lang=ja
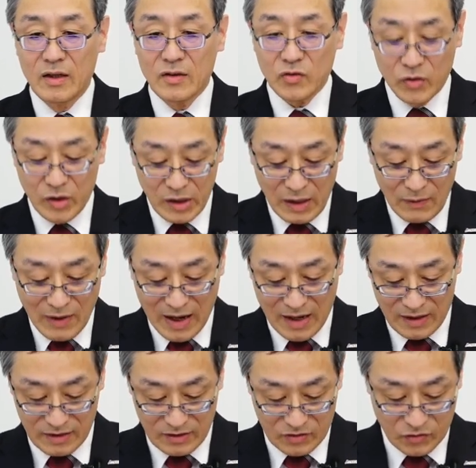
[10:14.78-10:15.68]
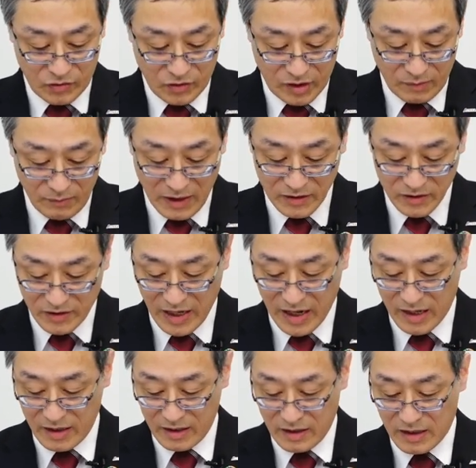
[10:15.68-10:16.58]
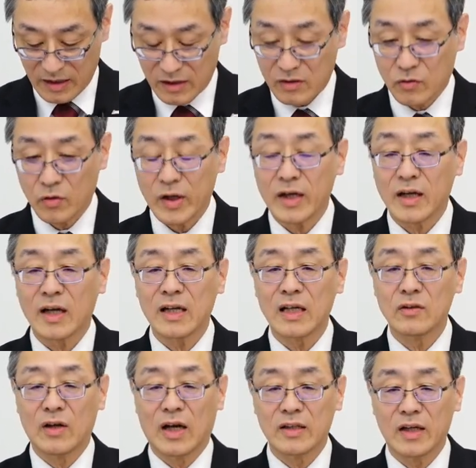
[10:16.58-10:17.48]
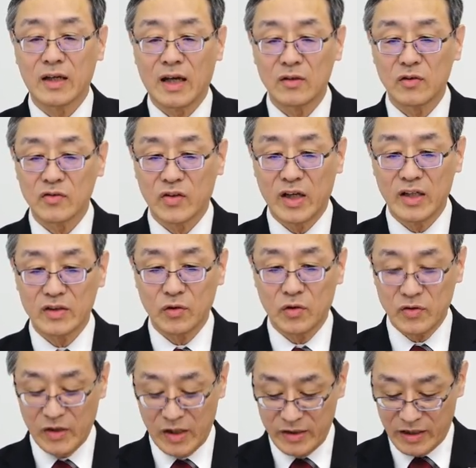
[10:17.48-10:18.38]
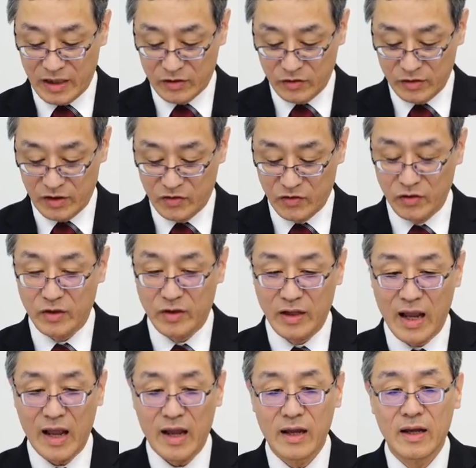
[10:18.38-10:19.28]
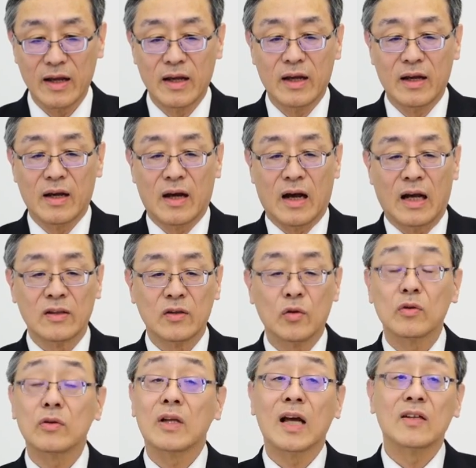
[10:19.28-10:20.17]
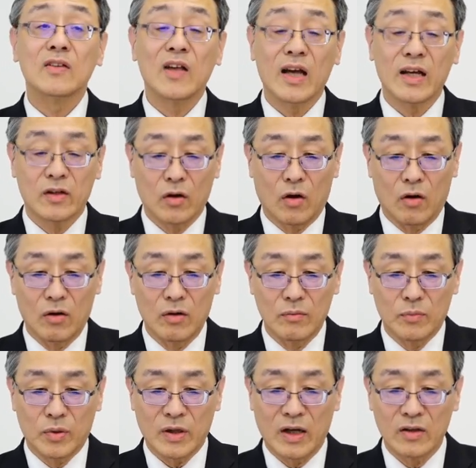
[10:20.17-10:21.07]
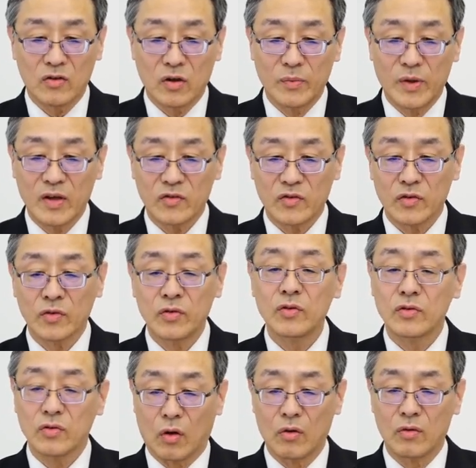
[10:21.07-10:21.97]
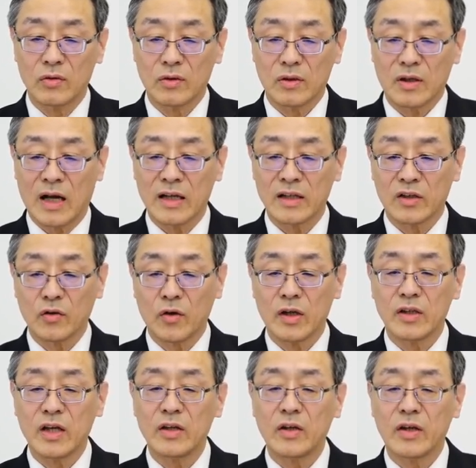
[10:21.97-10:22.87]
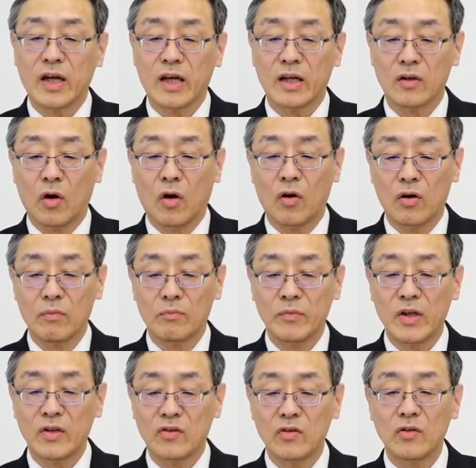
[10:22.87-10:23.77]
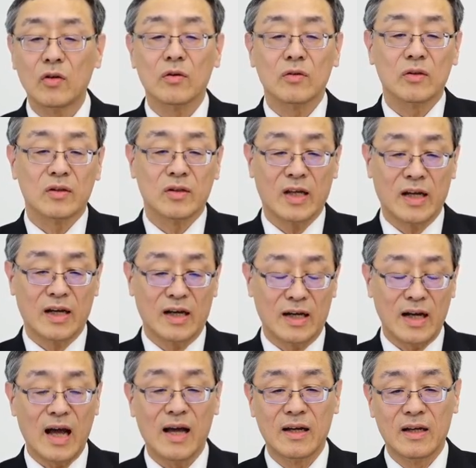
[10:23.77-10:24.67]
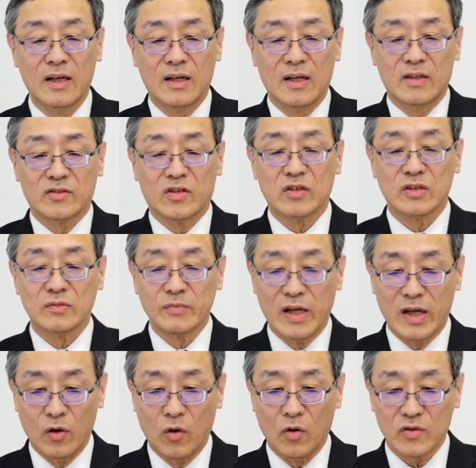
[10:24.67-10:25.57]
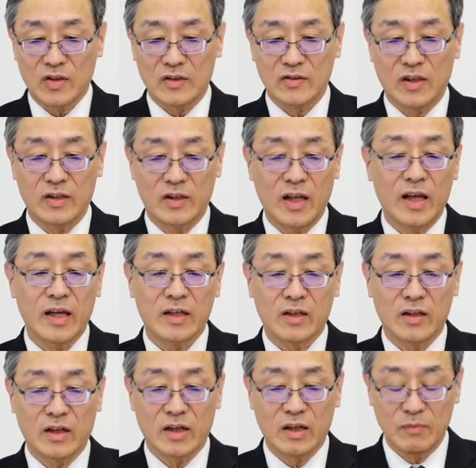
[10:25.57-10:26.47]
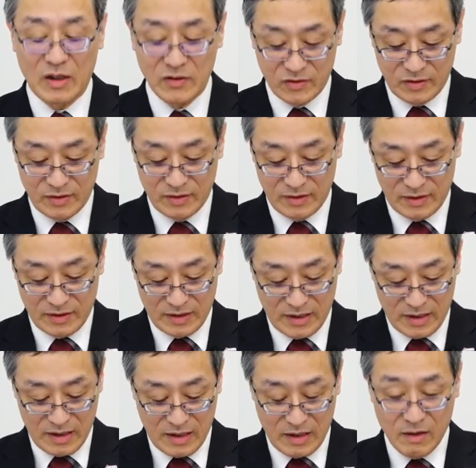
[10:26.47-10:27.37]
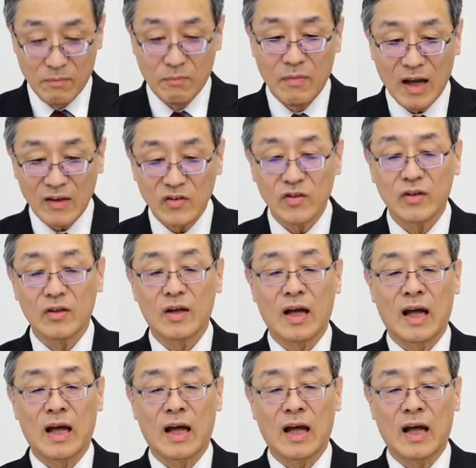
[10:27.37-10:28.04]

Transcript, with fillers: それでは続きまして、これからのアデカの成長戦略について、半導体材料、プラントベースフード、環境エネルギーの3つの点から説明をさせていただきます。まず、